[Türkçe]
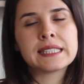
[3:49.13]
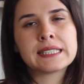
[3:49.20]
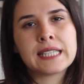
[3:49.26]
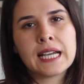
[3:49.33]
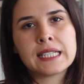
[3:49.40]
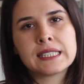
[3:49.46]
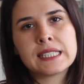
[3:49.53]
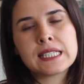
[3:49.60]

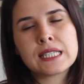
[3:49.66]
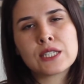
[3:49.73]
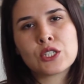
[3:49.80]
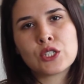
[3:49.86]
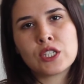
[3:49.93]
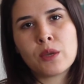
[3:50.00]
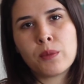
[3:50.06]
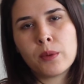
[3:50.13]
Kendiniz
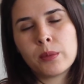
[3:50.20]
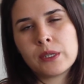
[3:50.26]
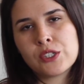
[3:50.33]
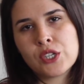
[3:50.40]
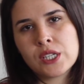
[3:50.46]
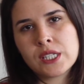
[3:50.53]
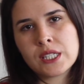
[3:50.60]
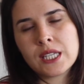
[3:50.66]
için
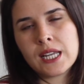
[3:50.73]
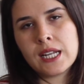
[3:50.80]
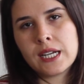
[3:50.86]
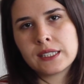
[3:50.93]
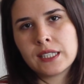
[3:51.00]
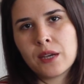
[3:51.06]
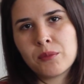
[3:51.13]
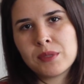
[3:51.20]
yapabileceğiniz
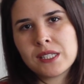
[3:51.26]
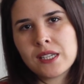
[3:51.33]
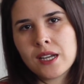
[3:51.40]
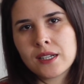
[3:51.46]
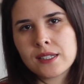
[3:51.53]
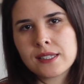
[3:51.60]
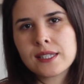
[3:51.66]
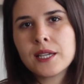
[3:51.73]
şeylerden bir
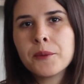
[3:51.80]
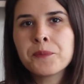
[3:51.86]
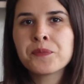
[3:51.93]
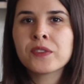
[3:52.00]
tanesi